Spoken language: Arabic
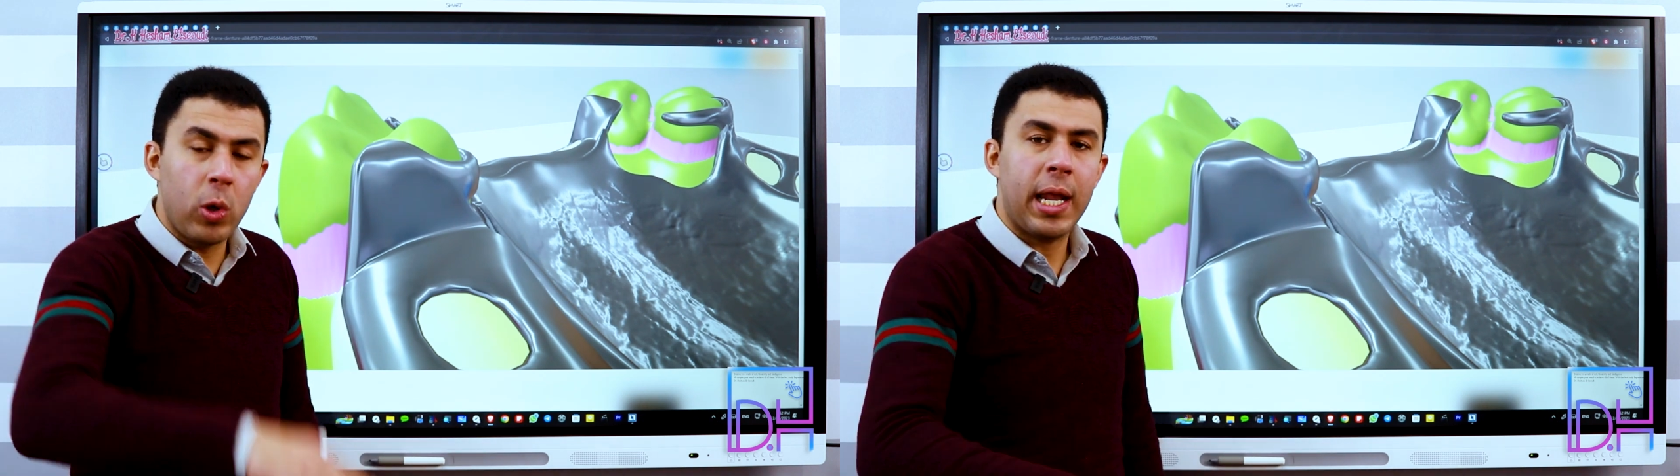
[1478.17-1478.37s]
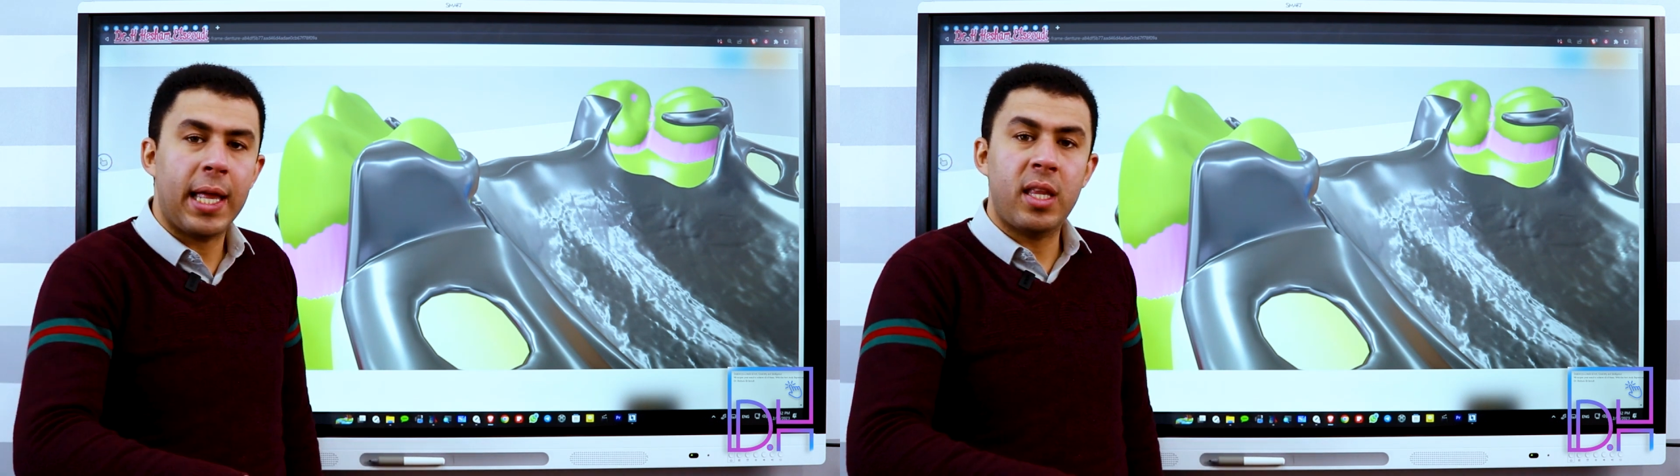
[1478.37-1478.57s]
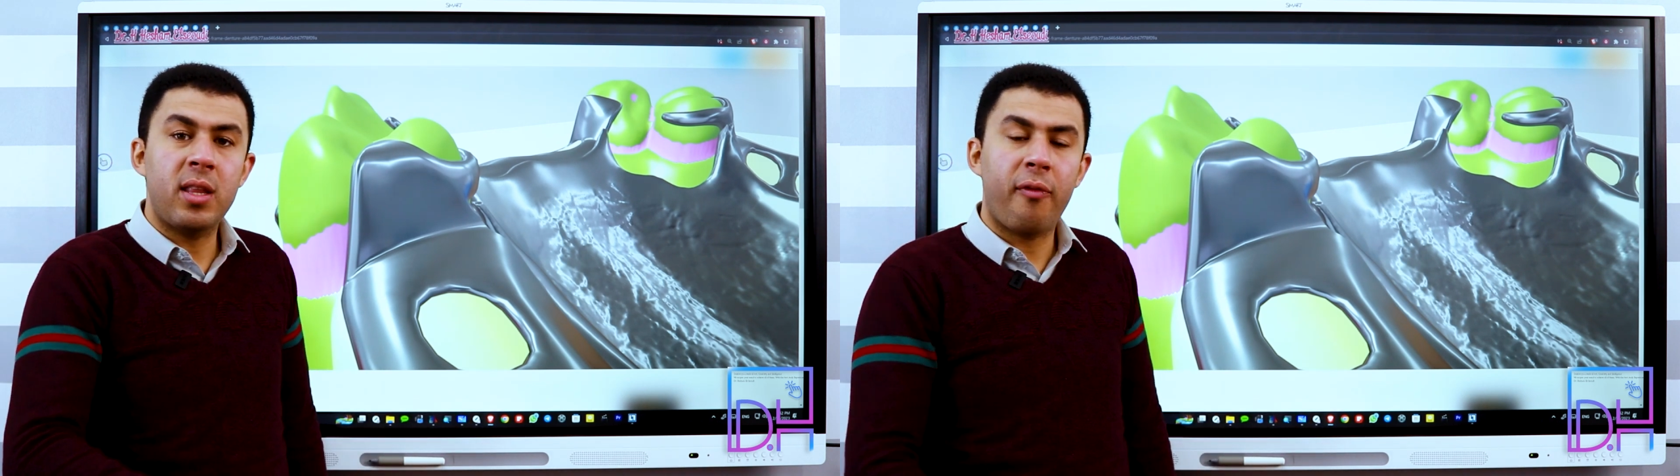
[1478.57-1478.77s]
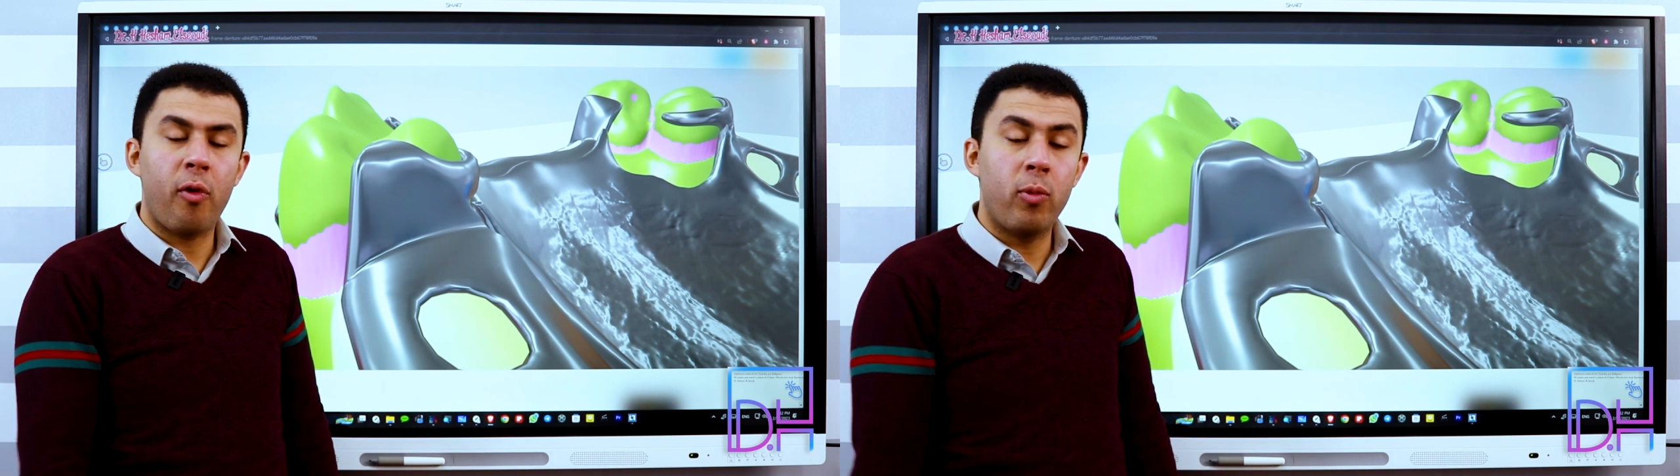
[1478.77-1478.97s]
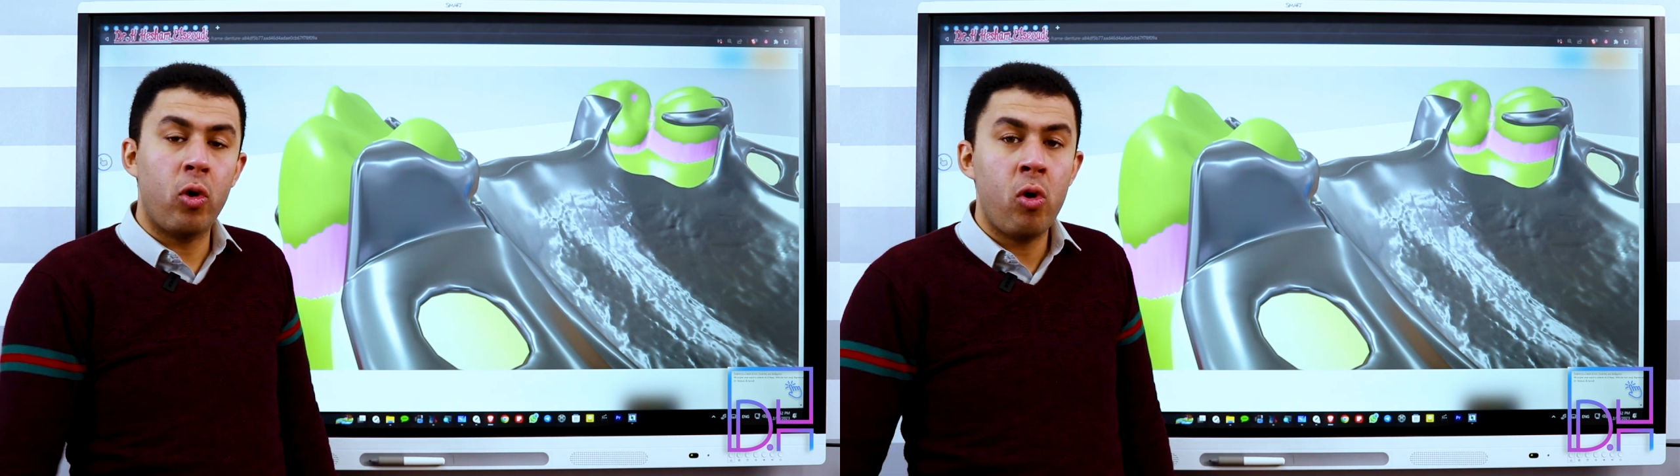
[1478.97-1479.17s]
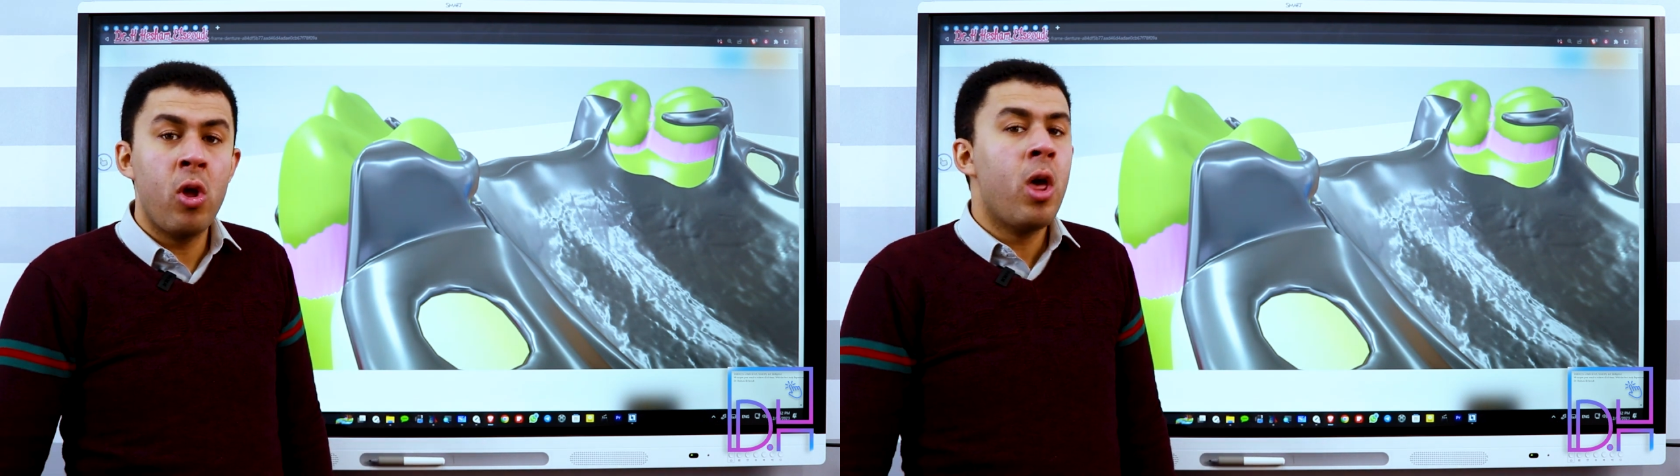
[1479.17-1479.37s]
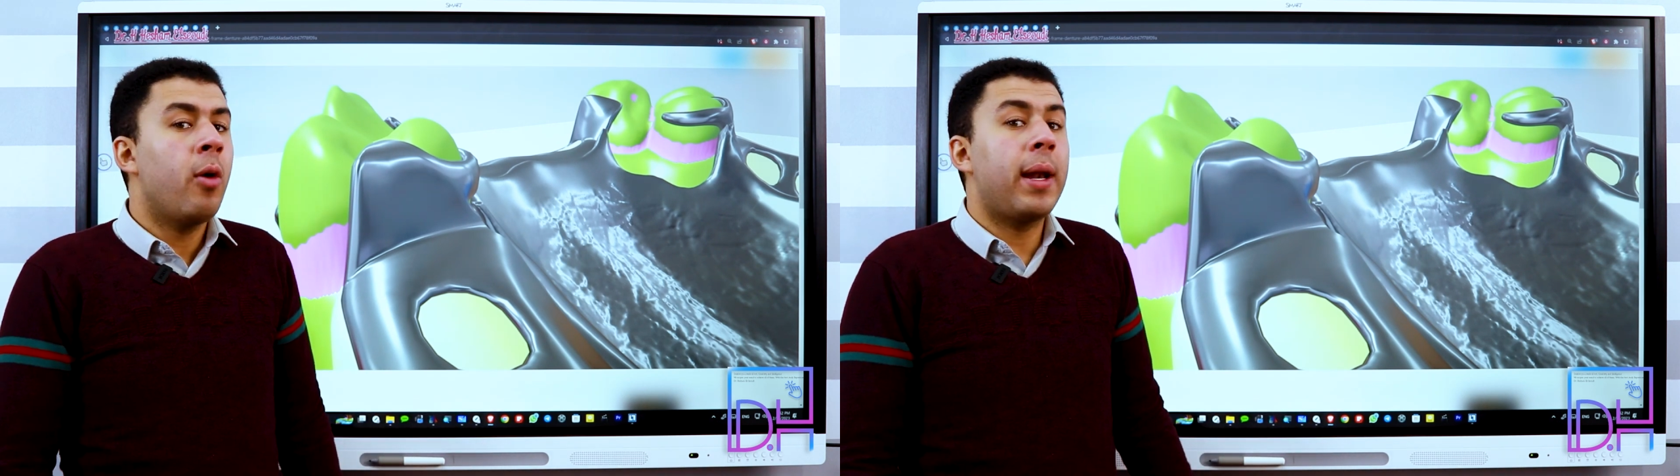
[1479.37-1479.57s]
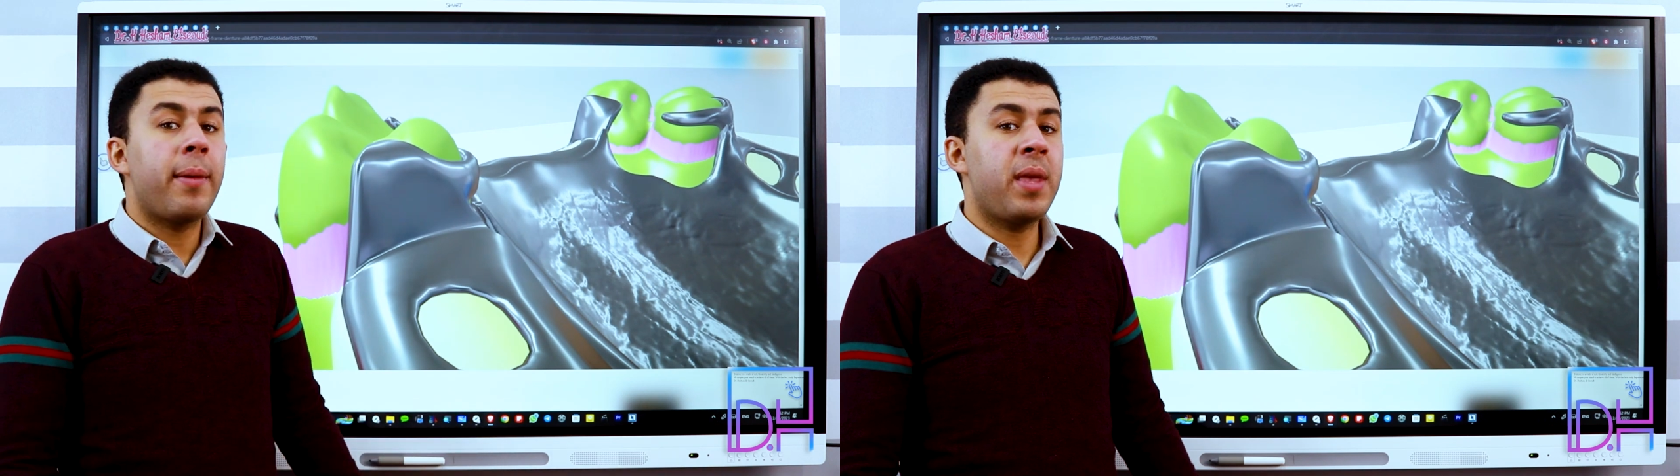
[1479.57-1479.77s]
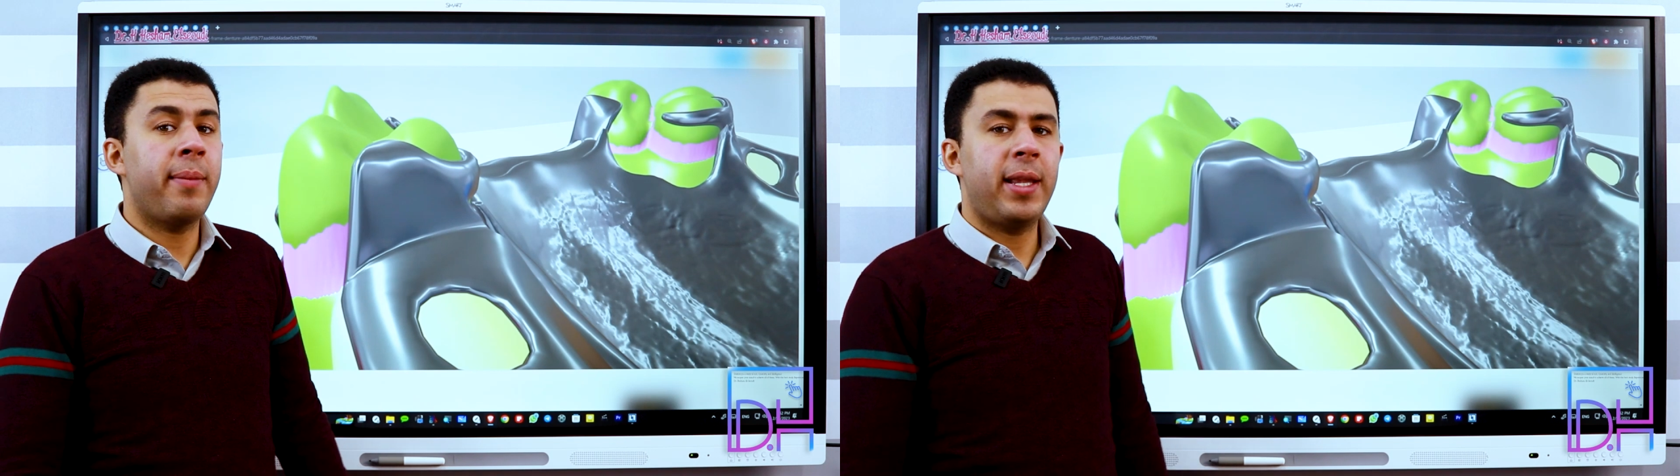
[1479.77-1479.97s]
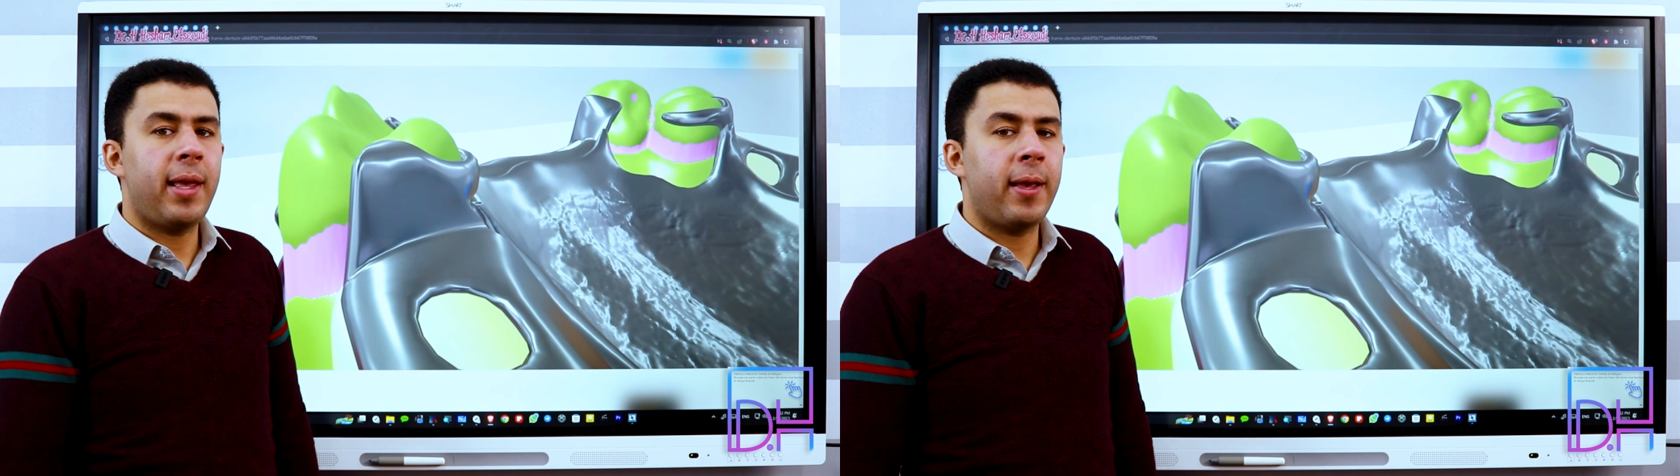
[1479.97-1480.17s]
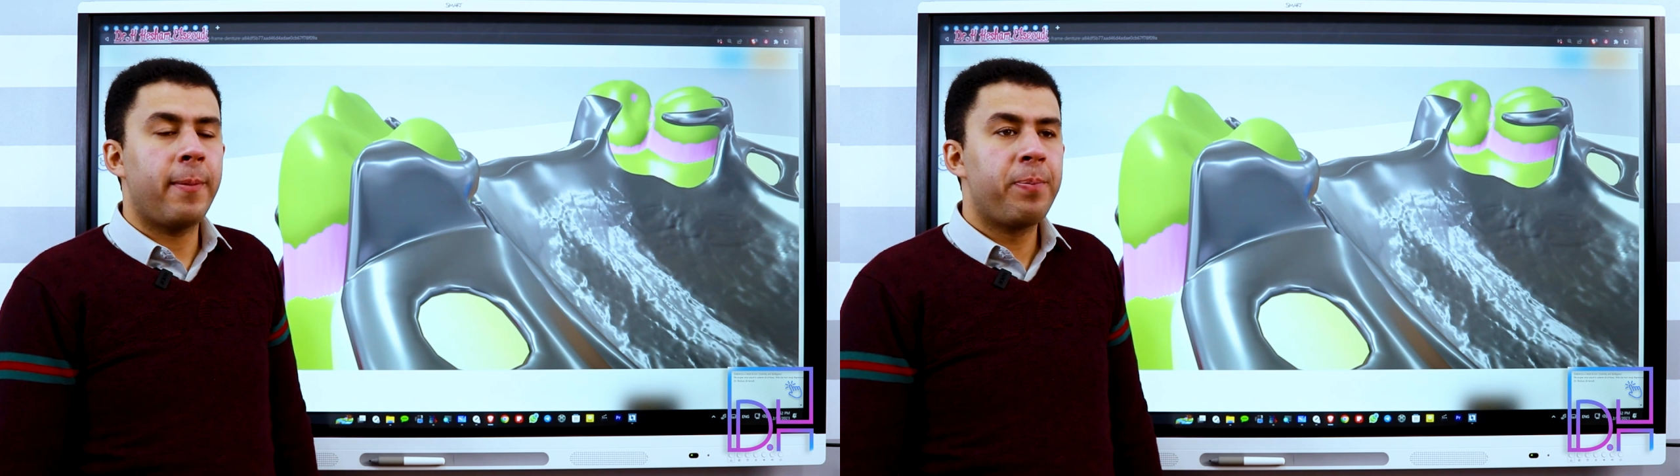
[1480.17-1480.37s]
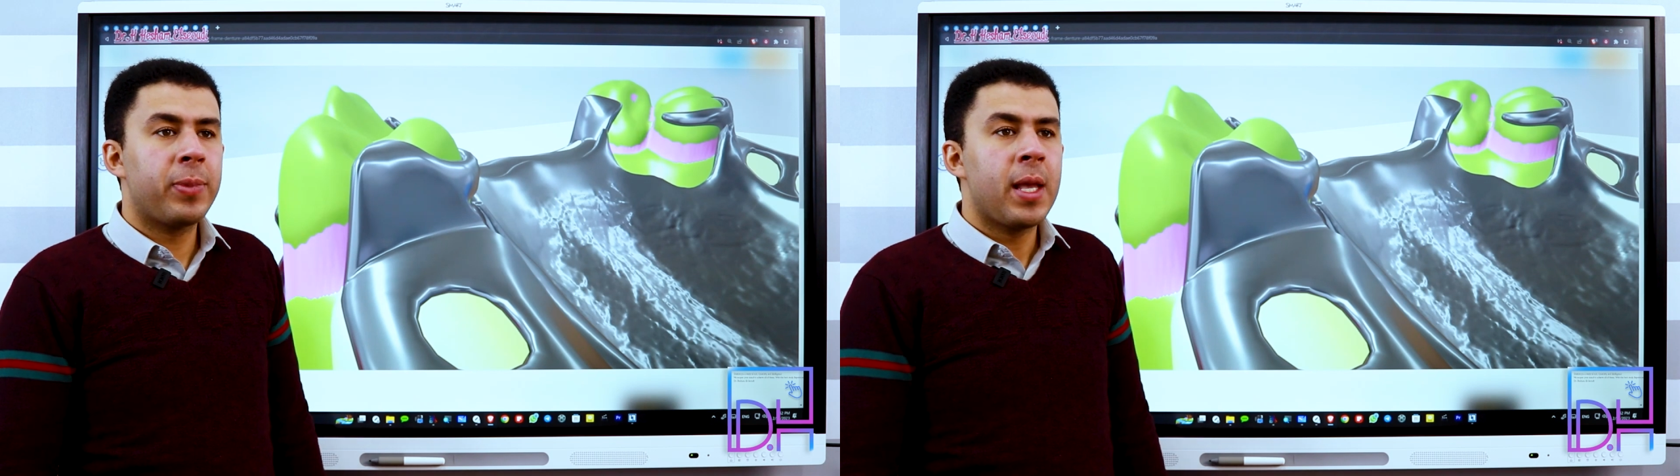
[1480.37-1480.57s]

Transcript: كل الحديد ده فوق بقه ولا بنعمل ايه